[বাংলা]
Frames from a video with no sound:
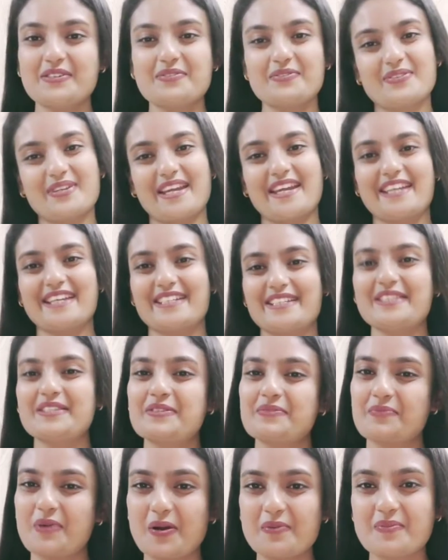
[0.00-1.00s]
ফ্রেন্ডস
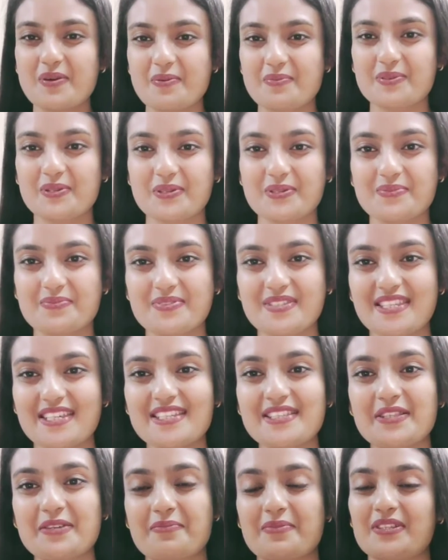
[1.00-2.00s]
মম অফ ড্রিমসে
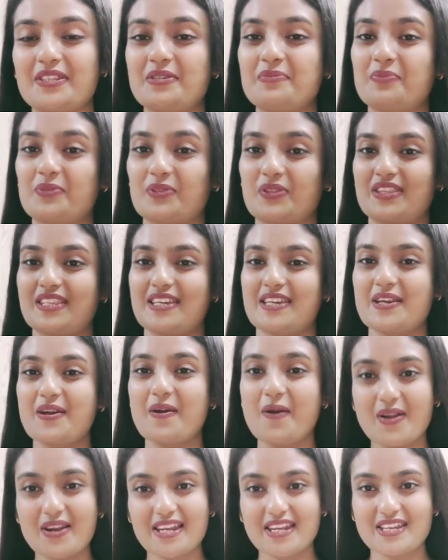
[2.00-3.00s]
তোমাদের প্রত্যেকে
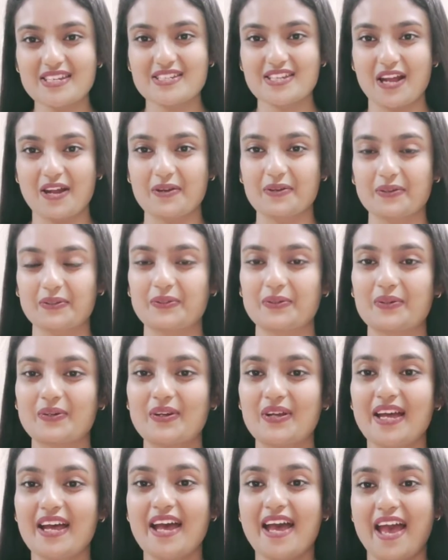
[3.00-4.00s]
অনেক স্বাগত
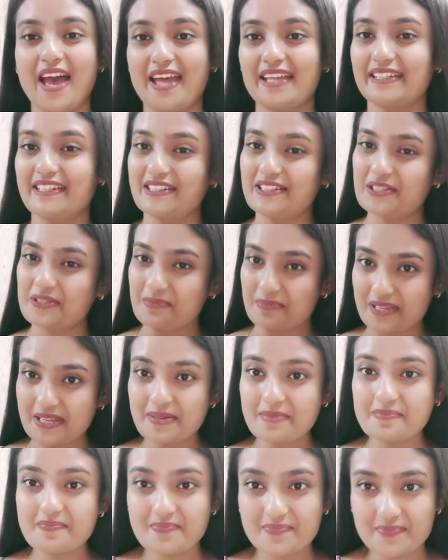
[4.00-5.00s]
অ্যান্ড ইটস মি
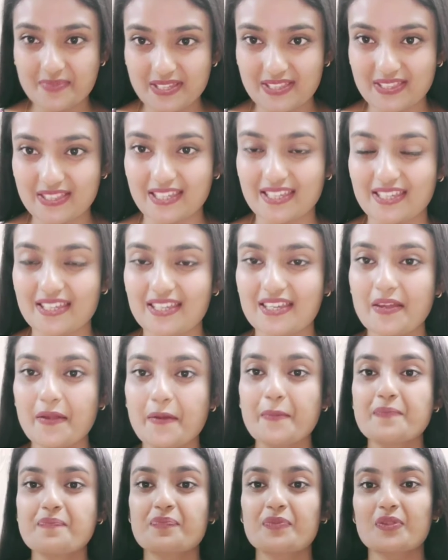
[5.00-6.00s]
প্রীতি
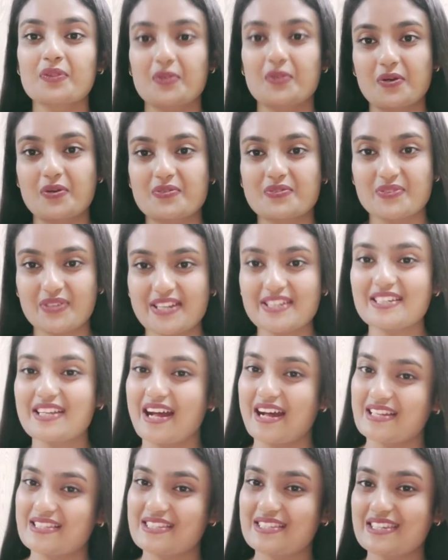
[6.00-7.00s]
তো ফ্রেন্ড
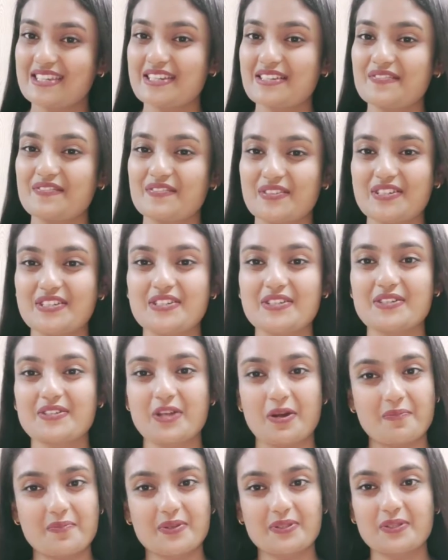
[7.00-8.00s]
আজকের ভিডিও
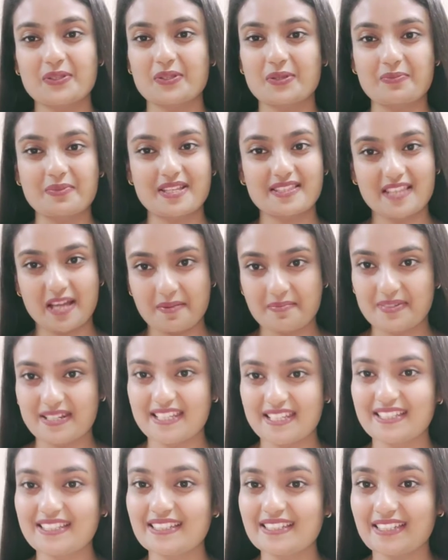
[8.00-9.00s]
টপিক তো তোমরা
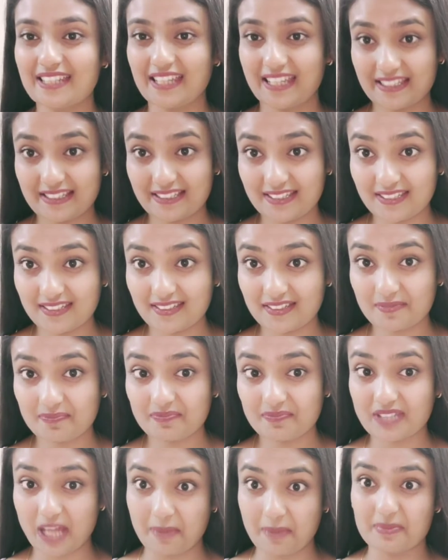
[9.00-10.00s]
থামনেল নিয়ে
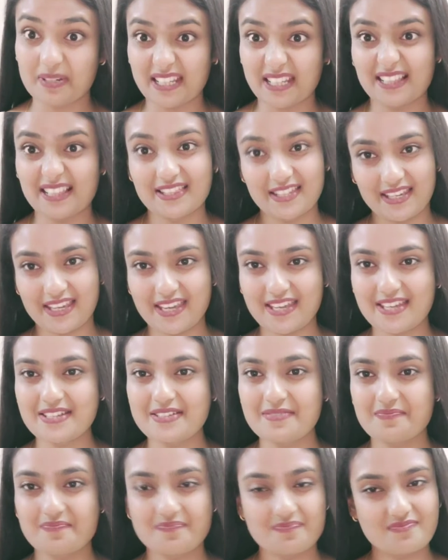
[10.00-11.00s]
থামনেল দেখেই
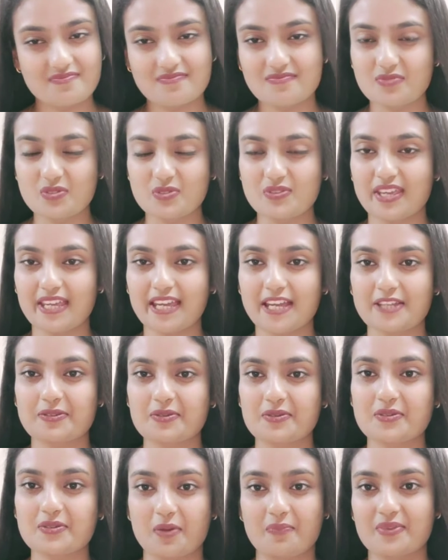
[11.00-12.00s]
বুঝে গেছো
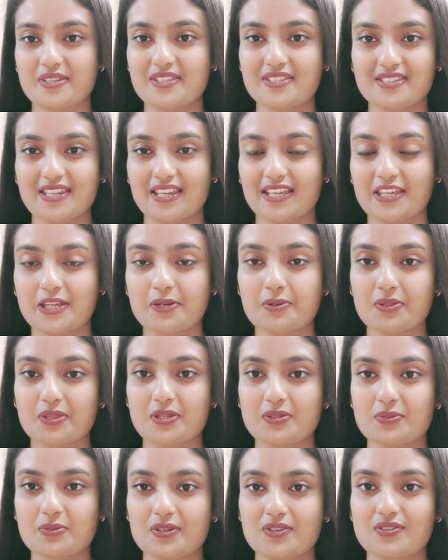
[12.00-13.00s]
টপিক্সটা কি হতে
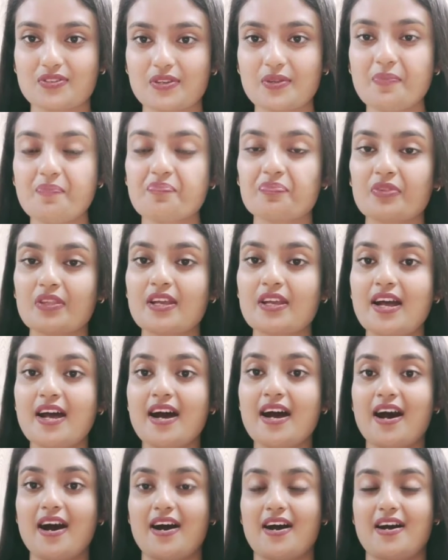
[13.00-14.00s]
চলেছে
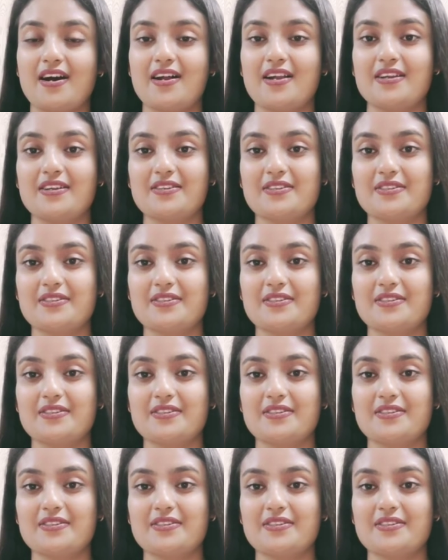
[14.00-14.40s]
আর